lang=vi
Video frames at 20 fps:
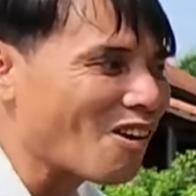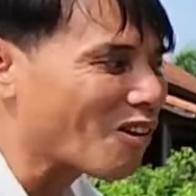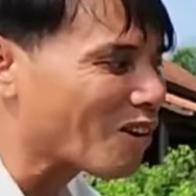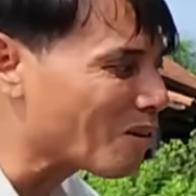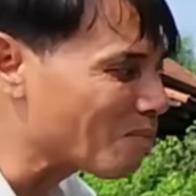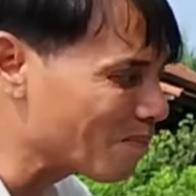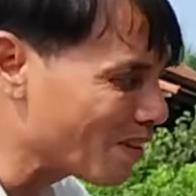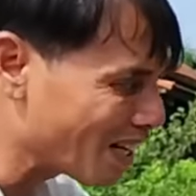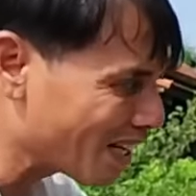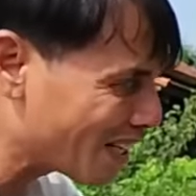họ
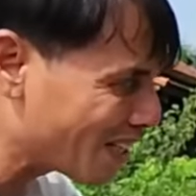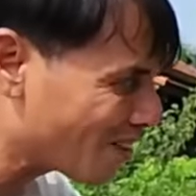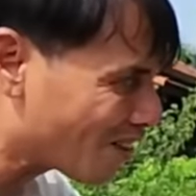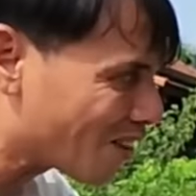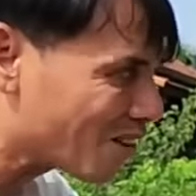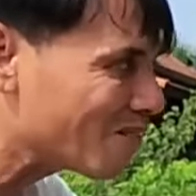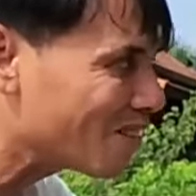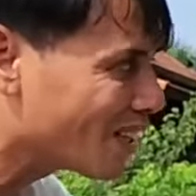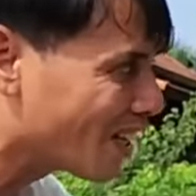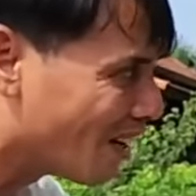không biết họ không
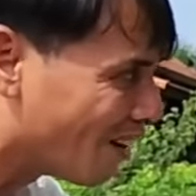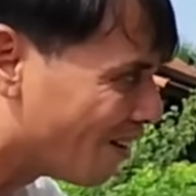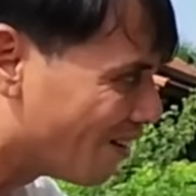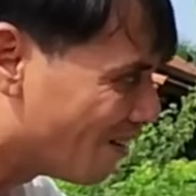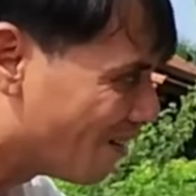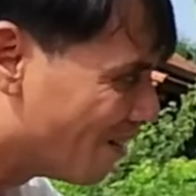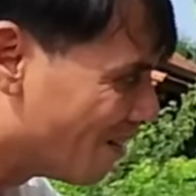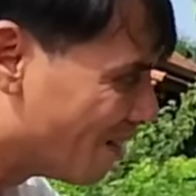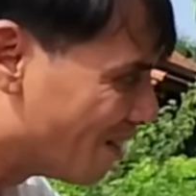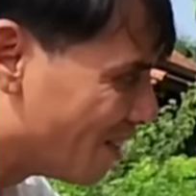vâng. hiểu
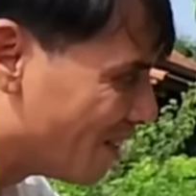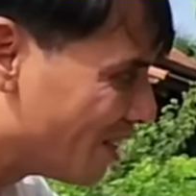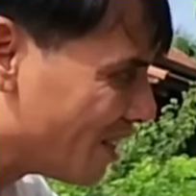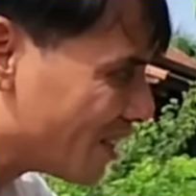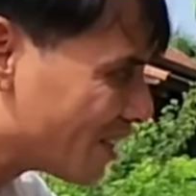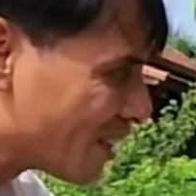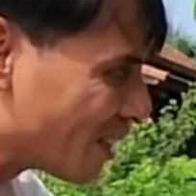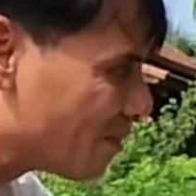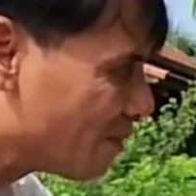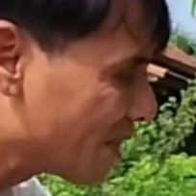
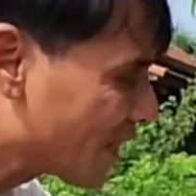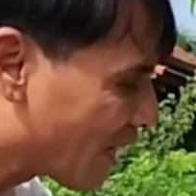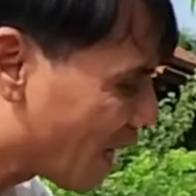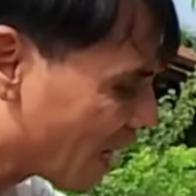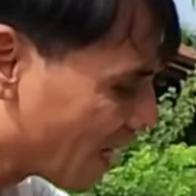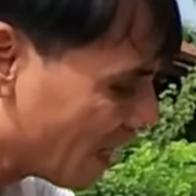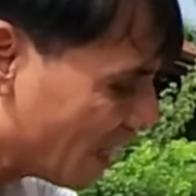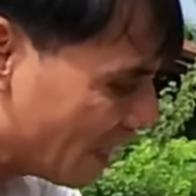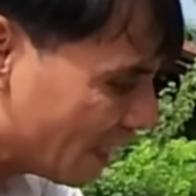thế mới cả